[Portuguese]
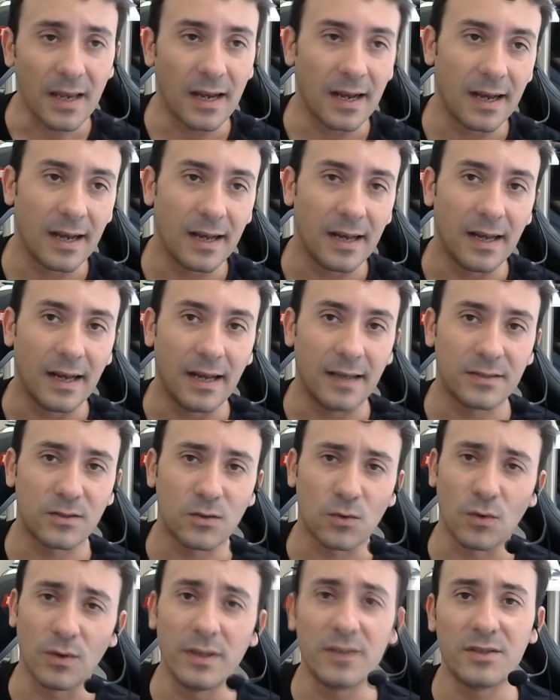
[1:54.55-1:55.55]
a, a,
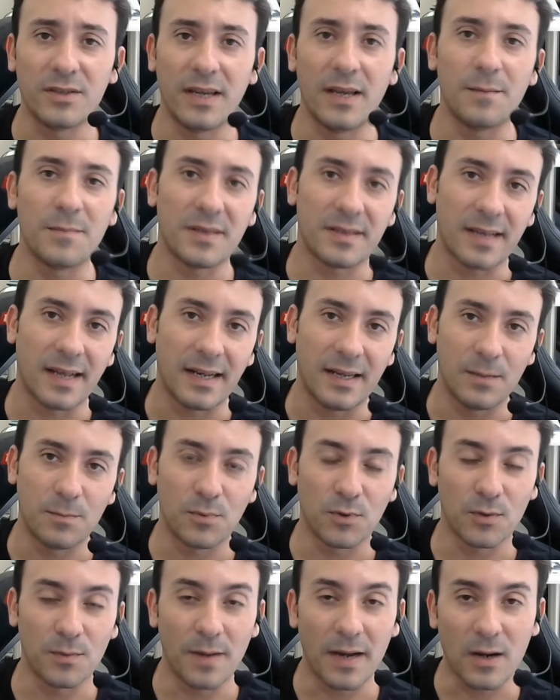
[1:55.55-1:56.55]
as torres gêmeas ali
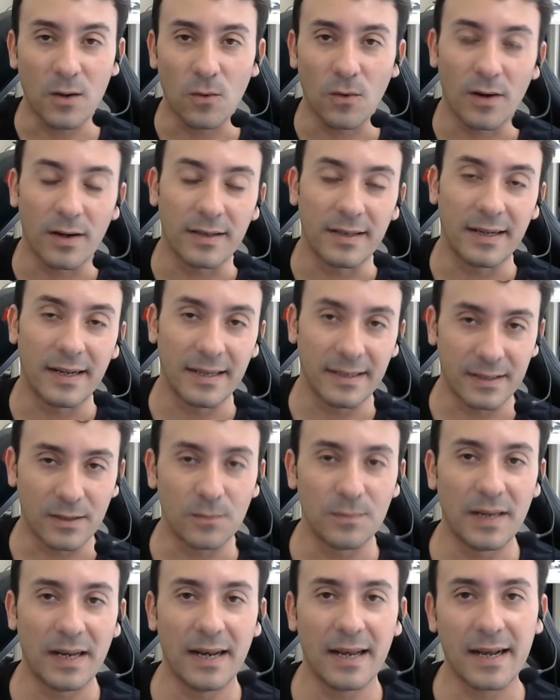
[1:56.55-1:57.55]
por uma corda, né?
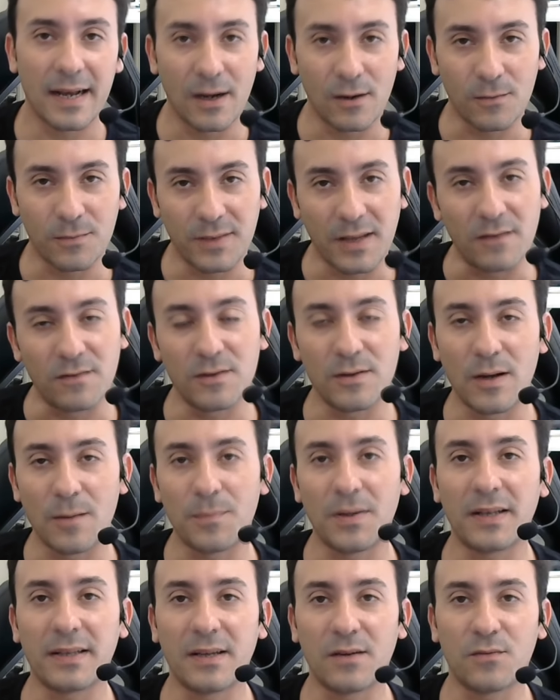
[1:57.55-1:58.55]
Então bem legal, tava
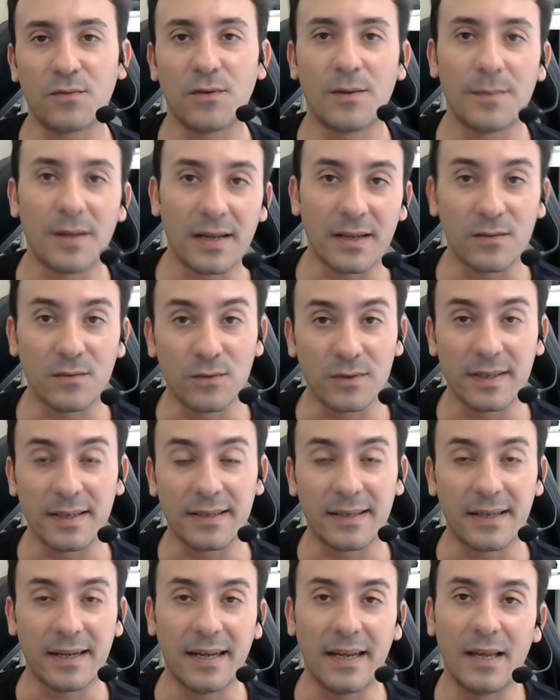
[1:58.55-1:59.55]
numa plataforma ali que você
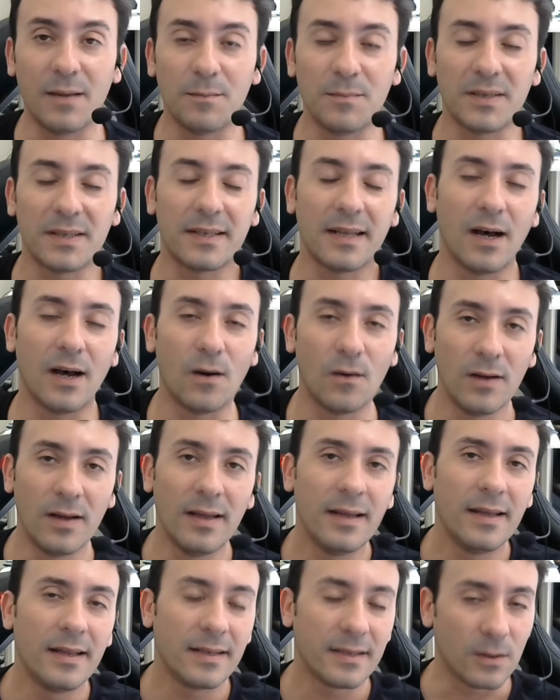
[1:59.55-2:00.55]
treme e tal.
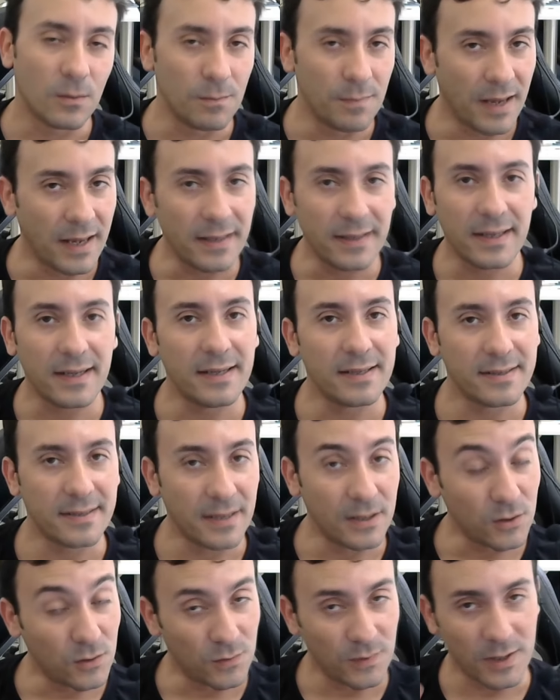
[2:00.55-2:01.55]
Então bem
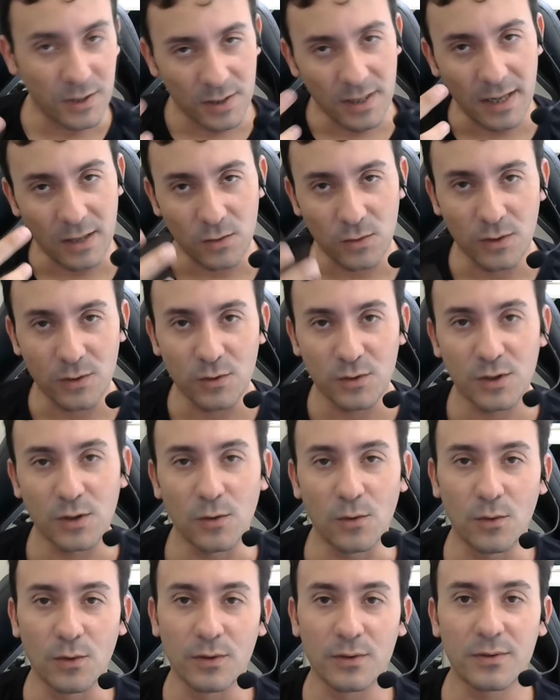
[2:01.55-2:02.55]
interessante, um ventilador no
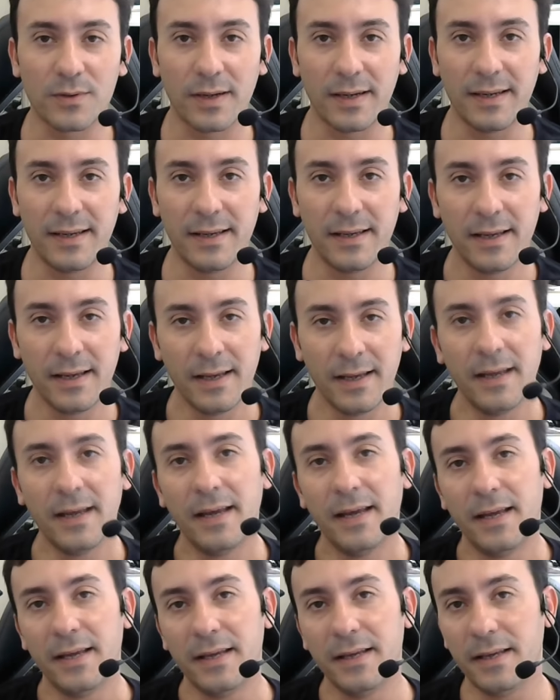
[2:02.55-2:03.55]
seu rosto ali.
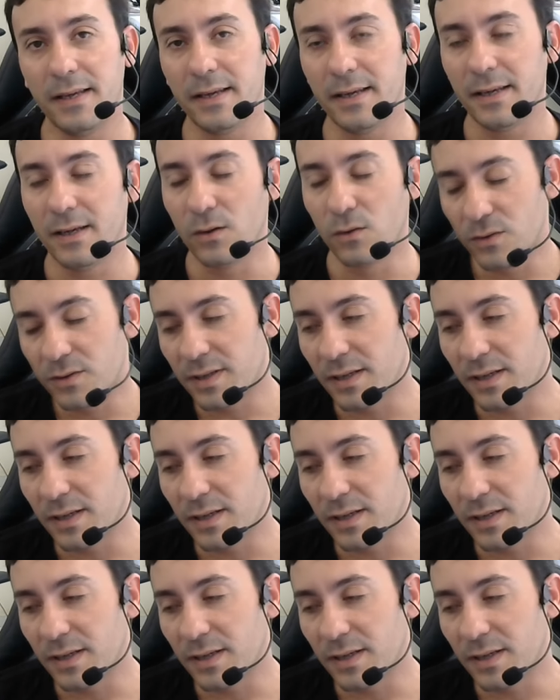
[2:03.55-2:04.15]
E o